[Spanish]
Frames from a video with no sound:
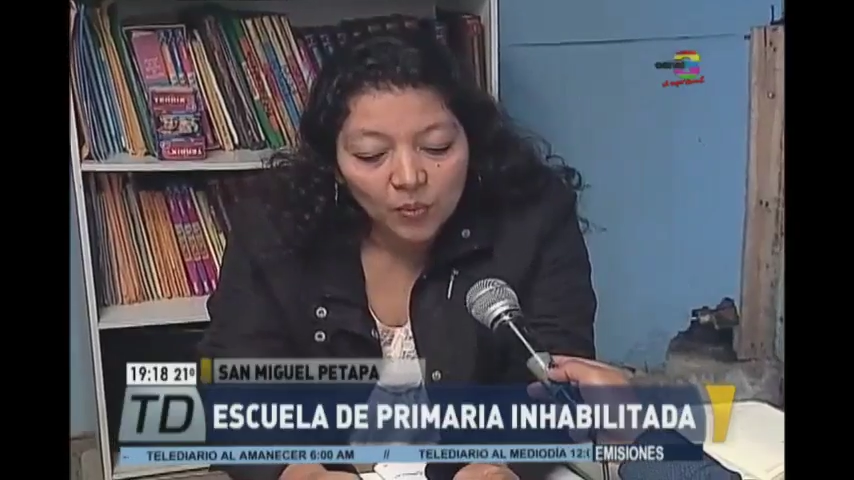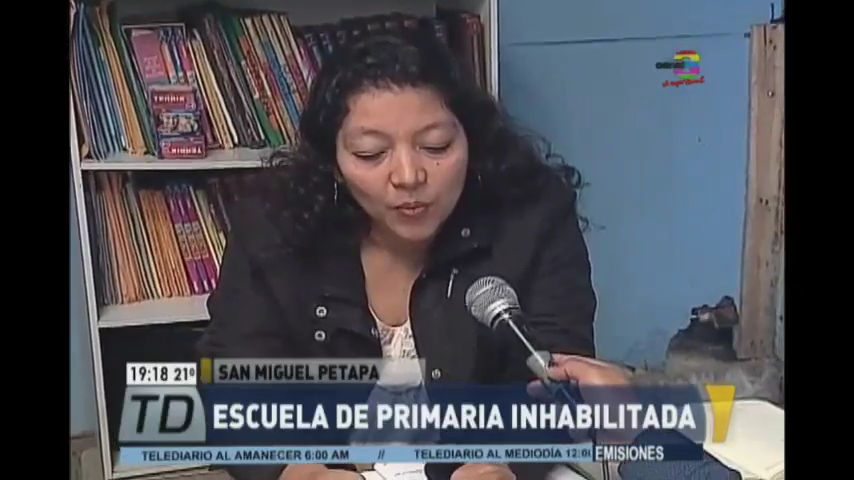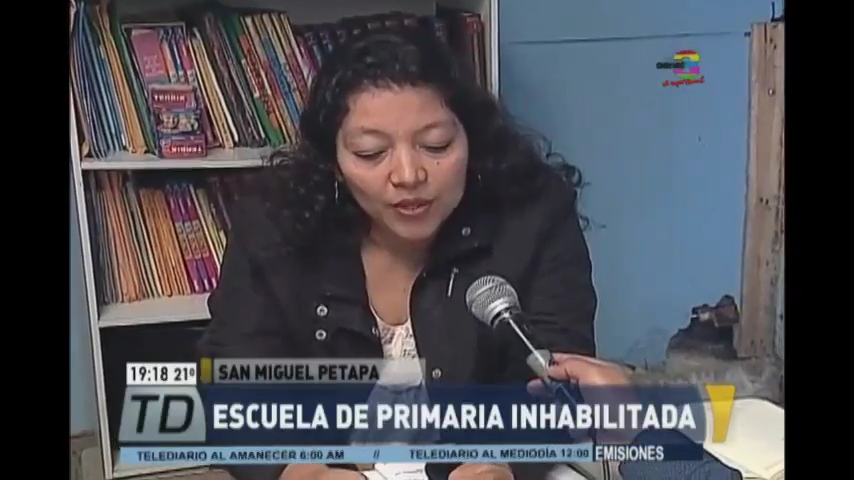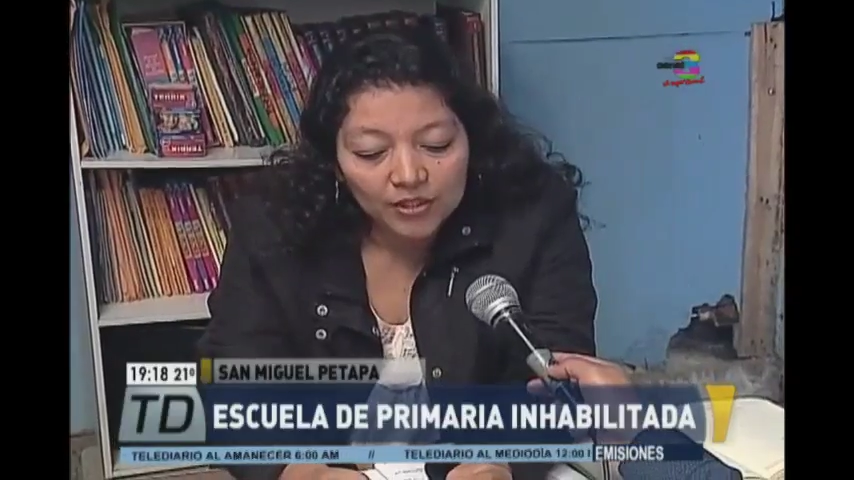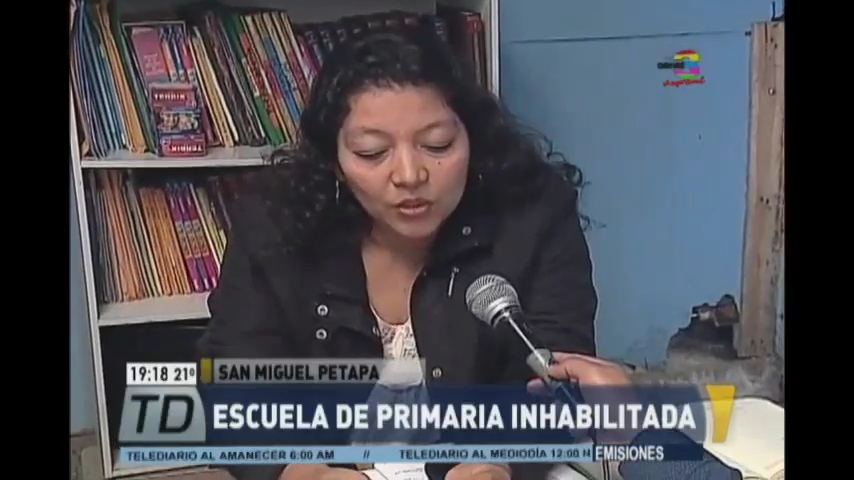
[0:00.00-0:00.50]

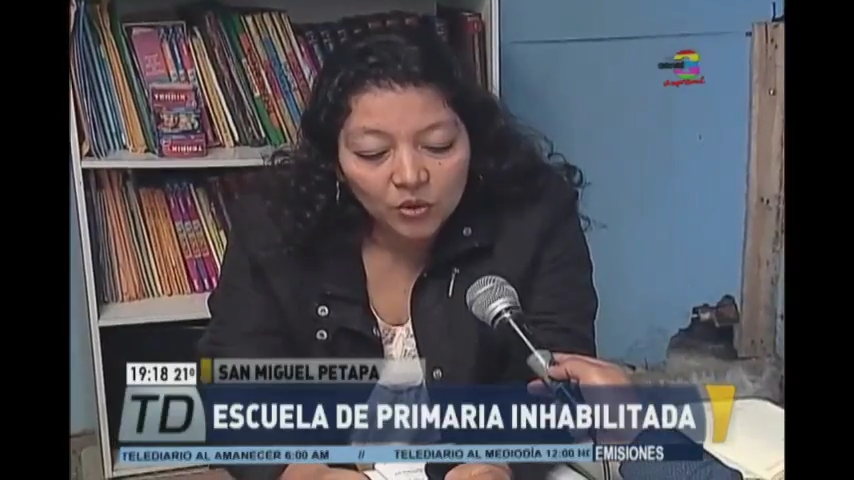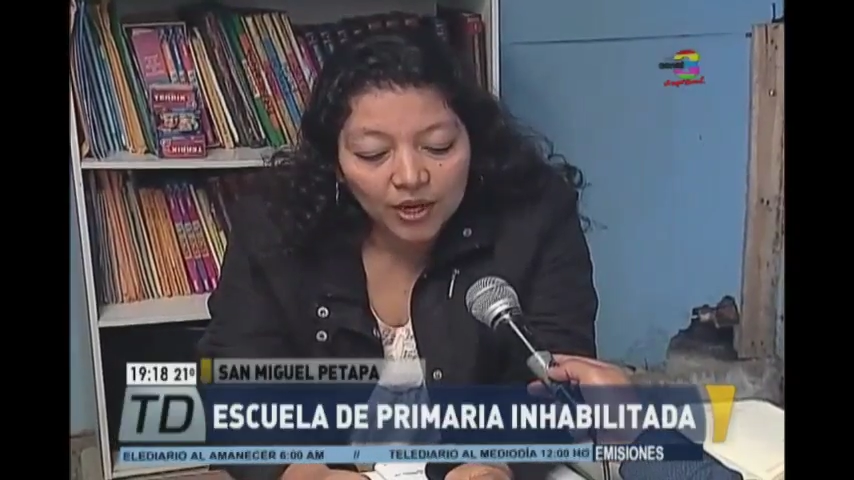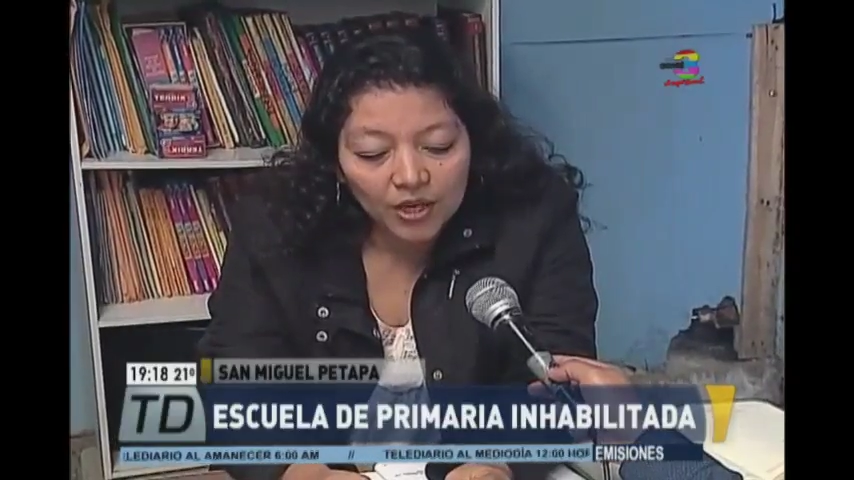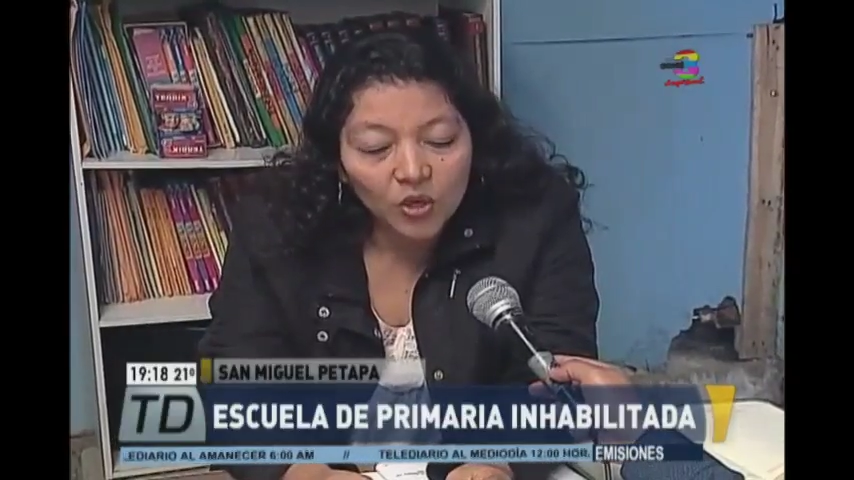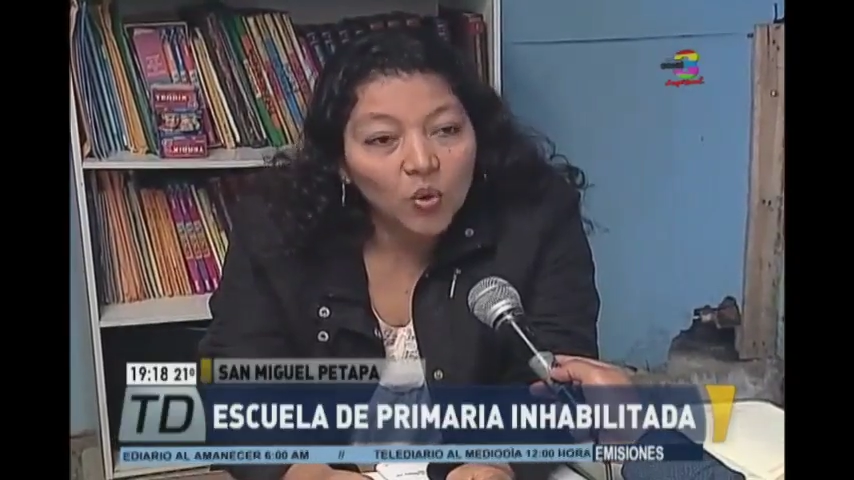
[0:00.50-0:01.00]
puesto
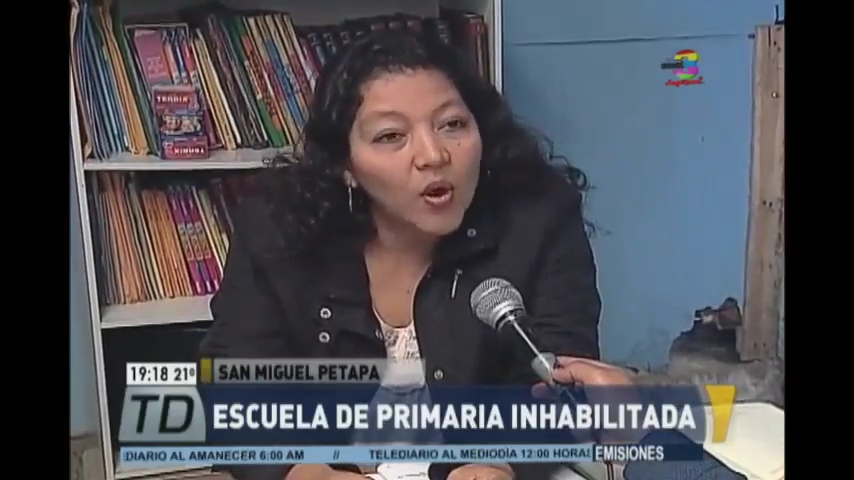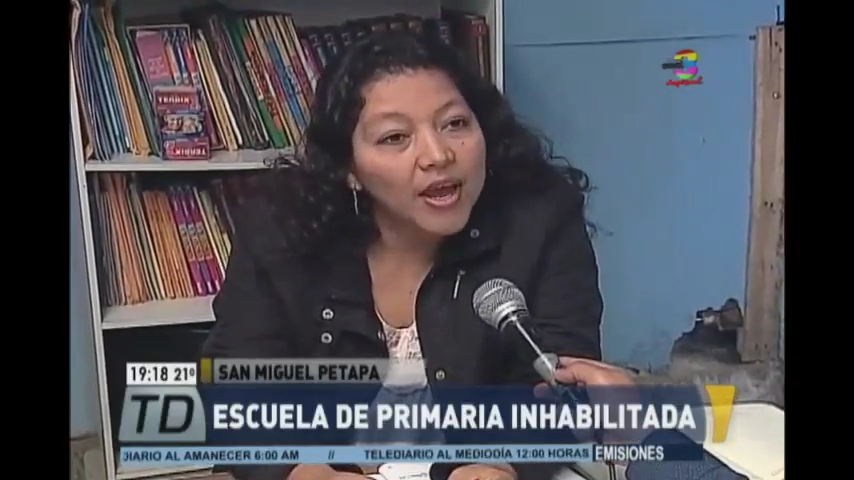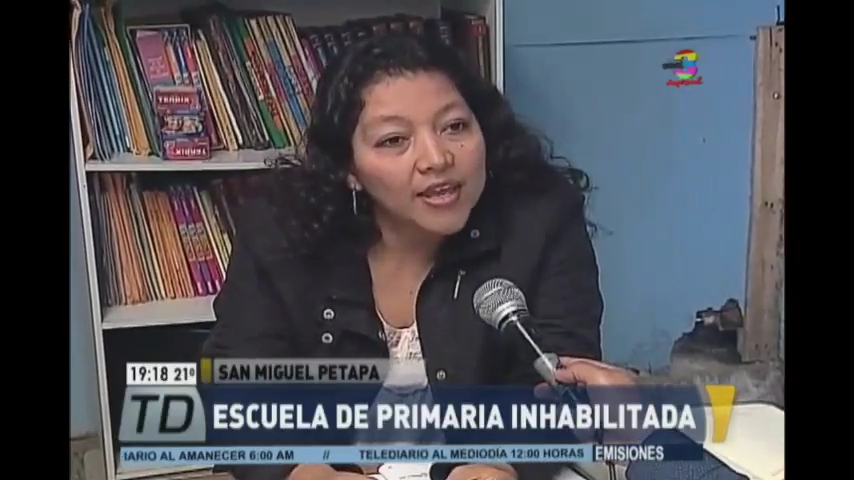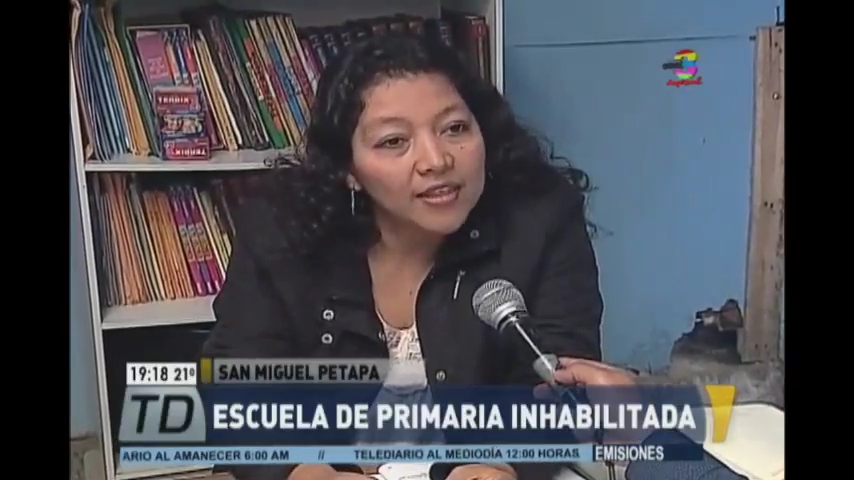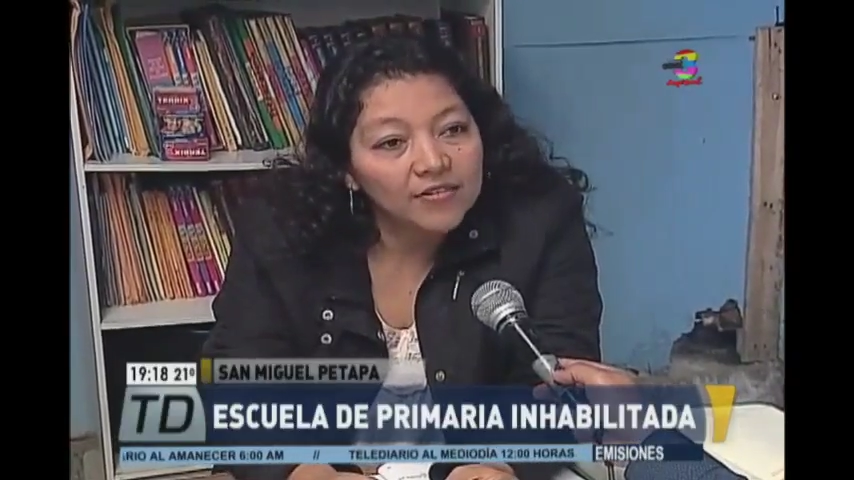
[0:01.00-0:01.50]
que no hay